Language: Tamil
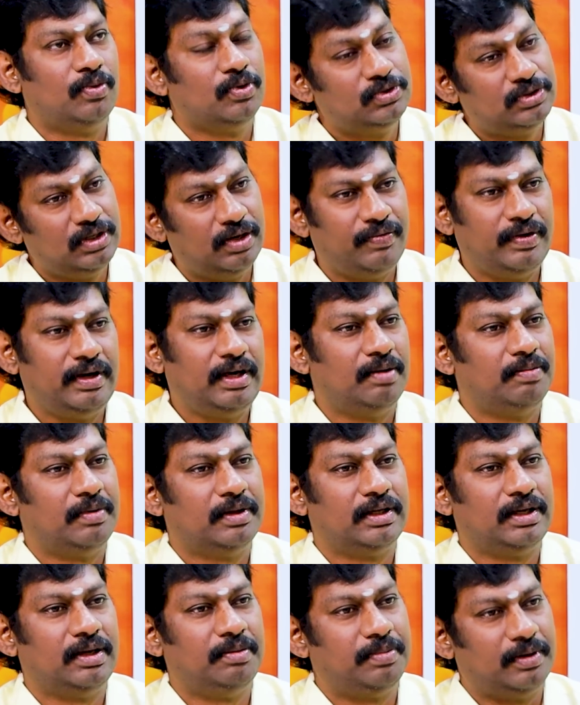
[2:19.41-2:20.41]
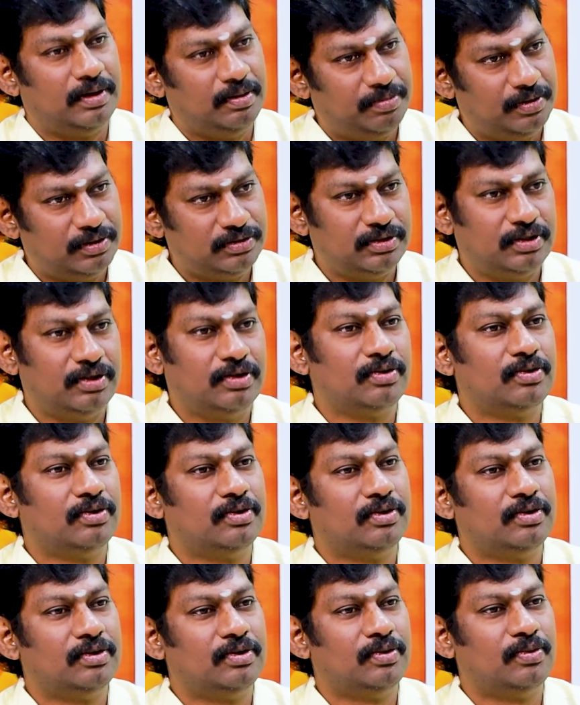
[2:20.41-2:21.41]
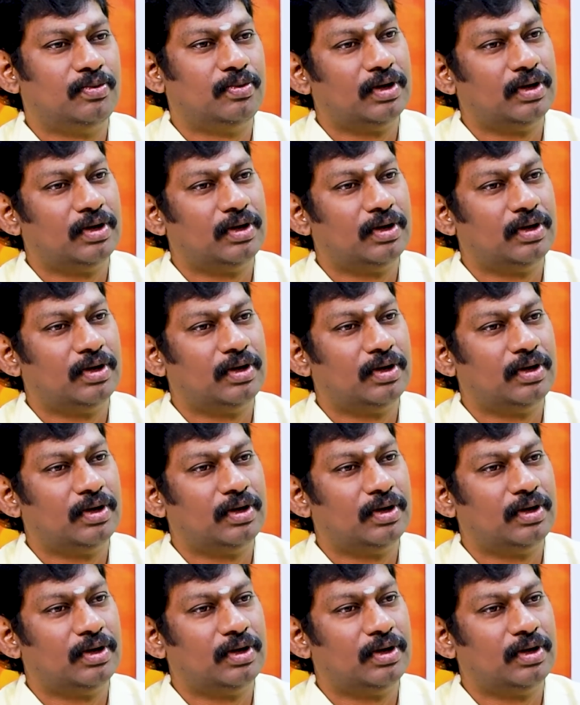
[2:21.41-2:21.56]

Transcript: ஒரு சில வீட்டில் பார்த்தீங்கன்னா பணப்பிரச்சனை இருக்கும்